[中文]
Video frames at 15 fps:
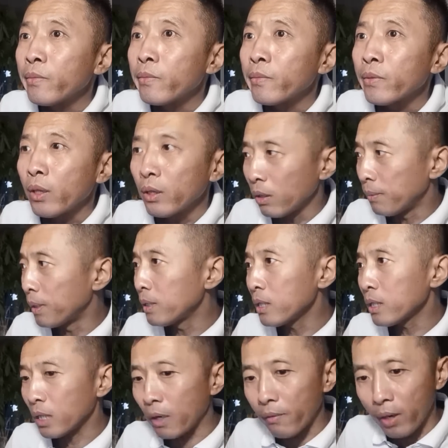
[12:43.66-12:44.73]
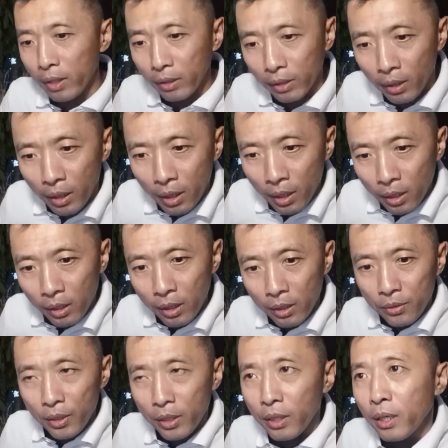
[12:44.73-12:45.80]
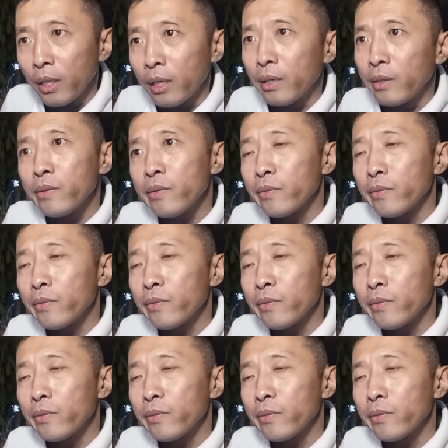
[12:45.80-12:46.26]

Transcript: 他老婆那啥玩意儿，跟那个